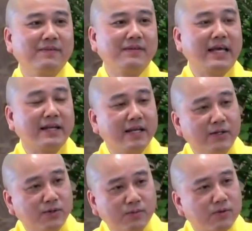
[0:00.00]
gia
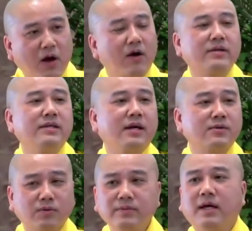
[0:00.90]
đình tôi không còn gì hết
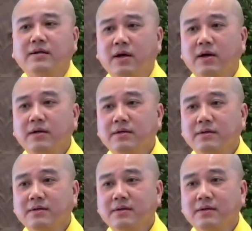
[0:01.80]
cũng nhờ nó.
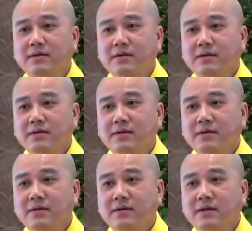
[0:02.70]

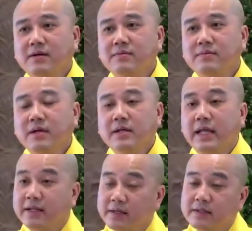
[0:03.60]
Đúng không?
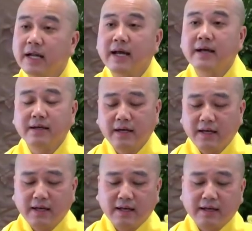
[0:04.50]
Thành thử ra
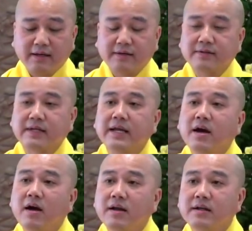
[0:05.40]
cái
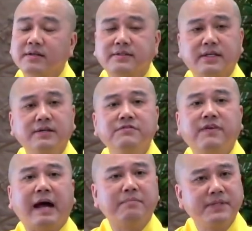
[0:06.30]
đó, đó chữ
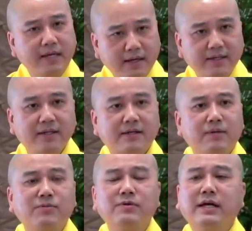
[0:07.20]
phạm giới đó
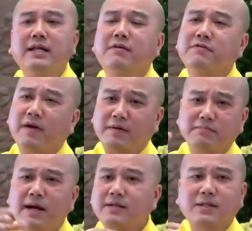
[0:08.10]
không có nghĩa là Phật
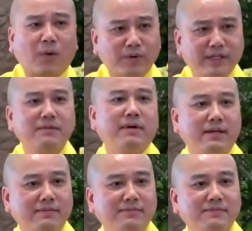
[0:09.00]
bắt tội gì
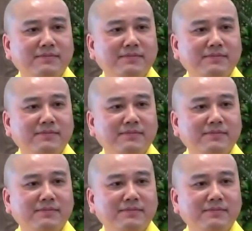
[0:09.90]
mình,